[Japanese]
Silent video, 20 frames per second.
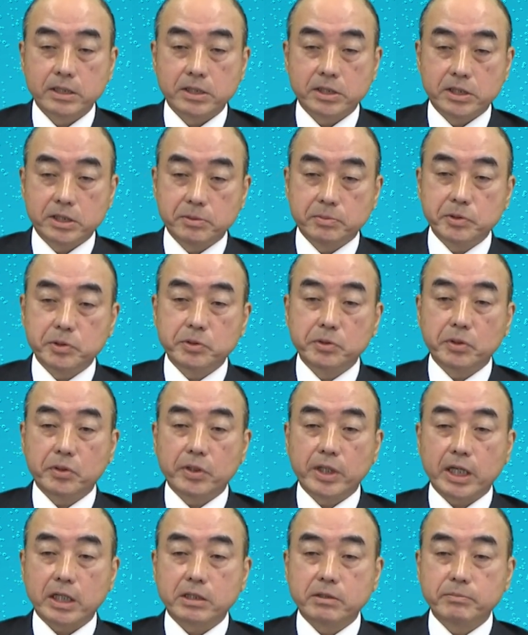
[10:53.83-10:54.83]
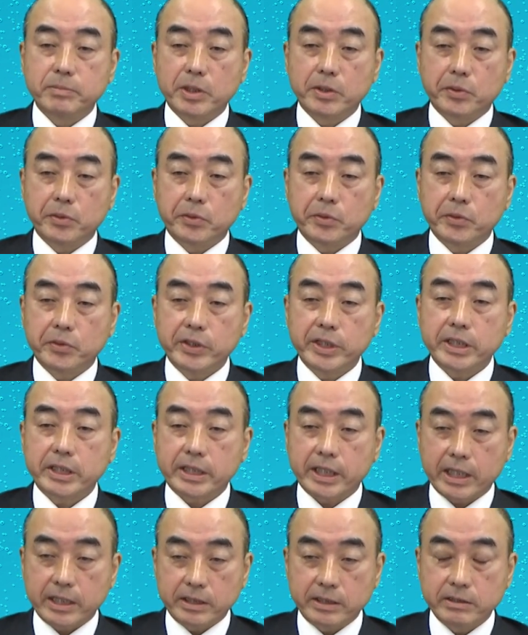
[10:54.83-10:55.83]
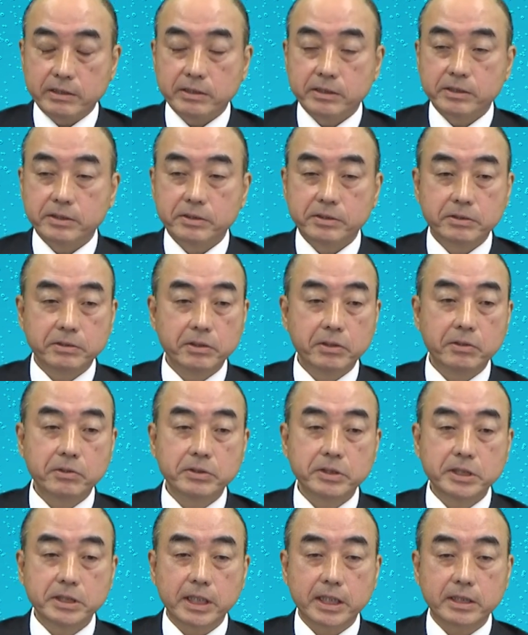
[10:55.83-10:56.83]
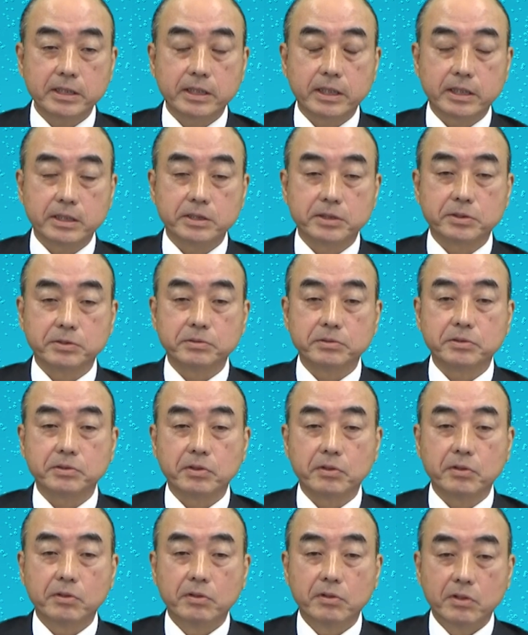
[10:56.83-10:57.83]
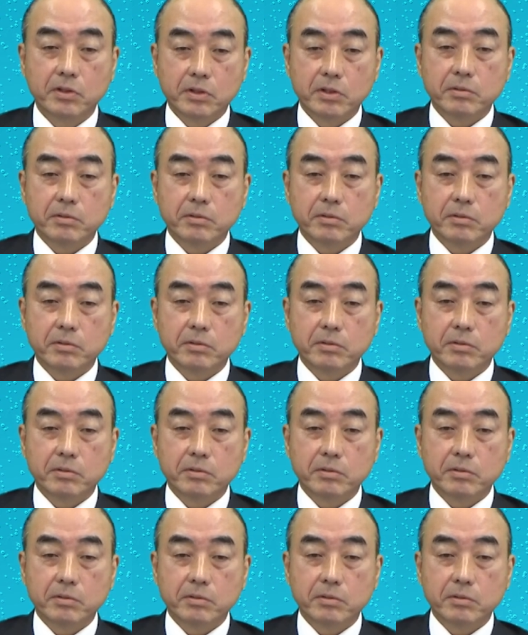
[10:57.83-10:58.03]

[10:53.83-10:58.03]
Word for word: 自分の役目を終えたり不要になったりすると